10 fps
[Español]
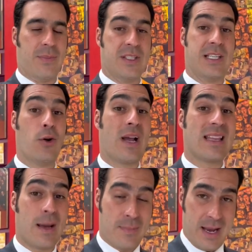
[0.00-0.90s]
sino que
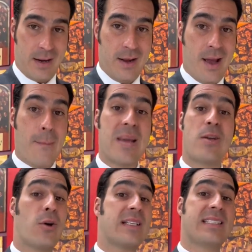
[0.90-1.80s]
también
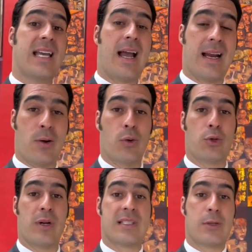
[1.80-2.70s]
millones de
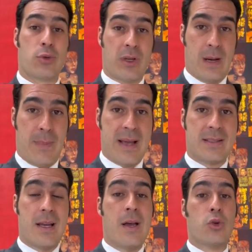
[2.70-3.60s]
agricultores del sur del
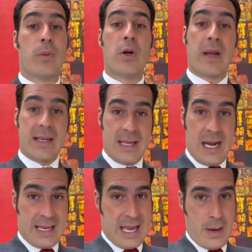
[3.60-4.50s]
país tuvieron que irse a
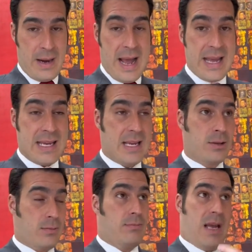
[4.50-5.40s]
la quiebra y
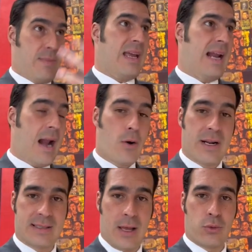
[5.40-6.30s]
emigraron a
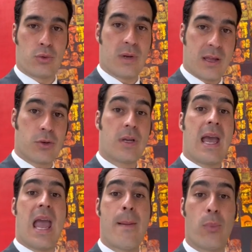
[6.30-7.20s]
Estados Unidos
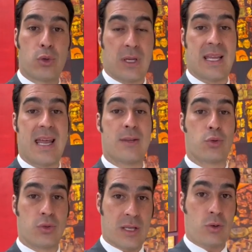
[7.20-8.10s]
en búsqueda de
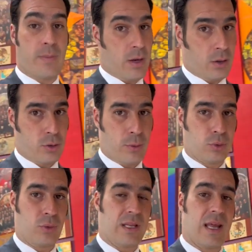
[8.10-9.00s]
sustento y mejores
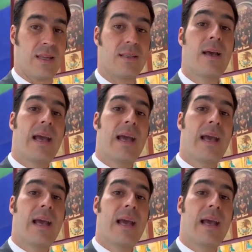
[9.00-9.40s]
oportunidades.